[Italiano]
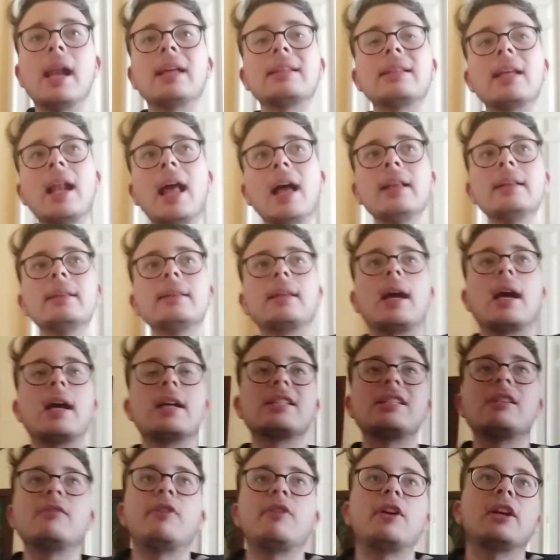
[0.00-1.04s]

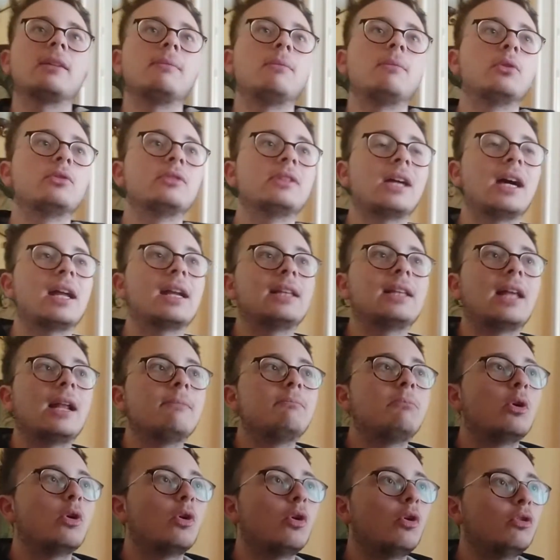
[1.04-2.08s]
L'Atalanta si fa rimontare dal
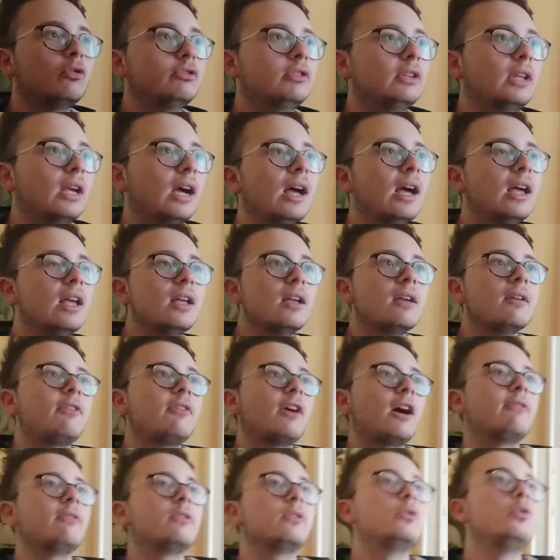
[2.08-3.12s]
Bologna,
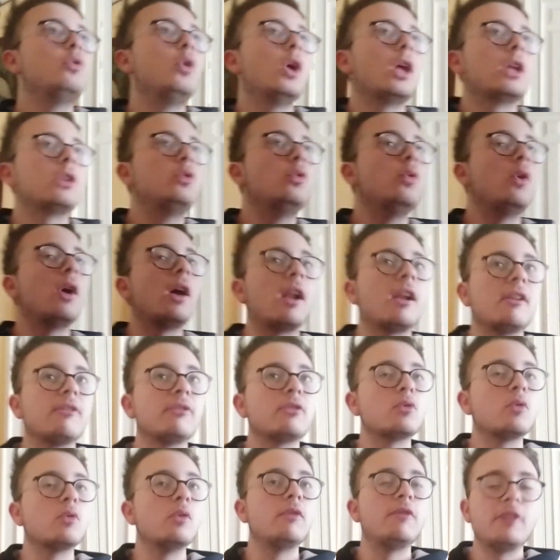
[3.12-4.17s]
fa 2 a
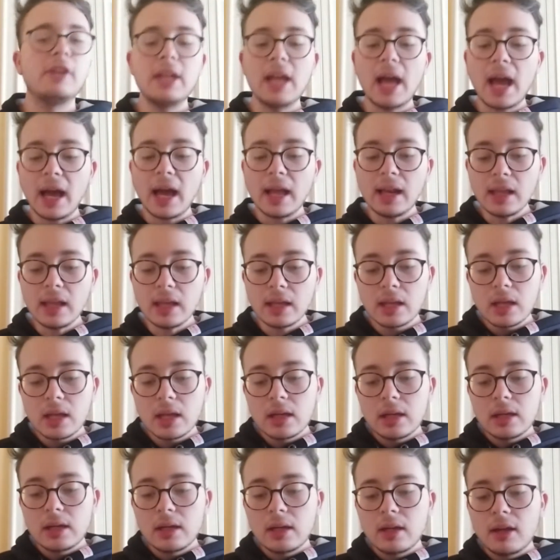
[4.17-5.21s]
2 sul finale,
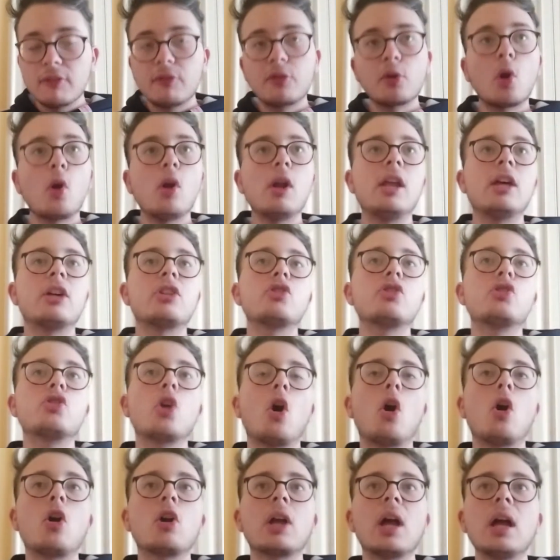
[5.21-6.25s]
Freuler
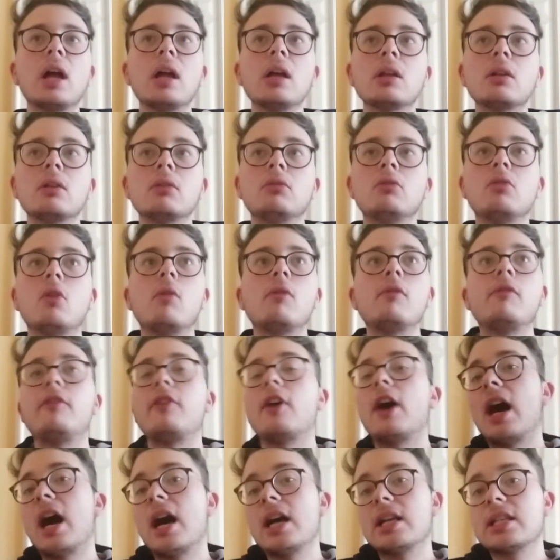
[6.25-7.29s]
gioca, non
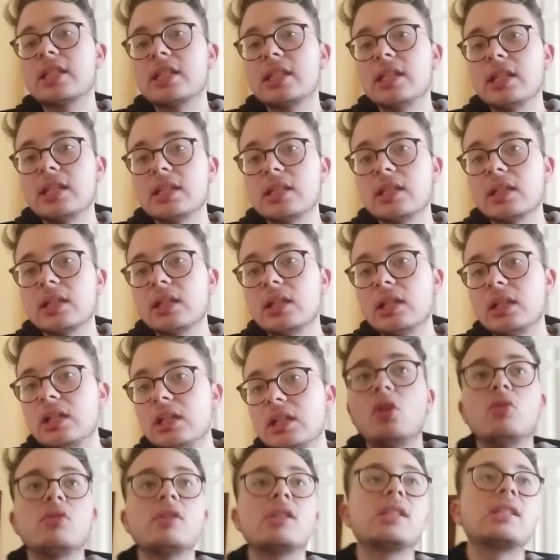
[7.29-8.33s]
fa assist,
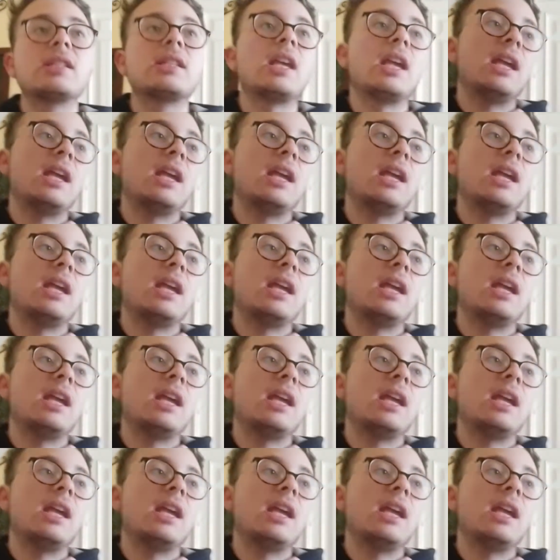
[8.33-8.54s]
non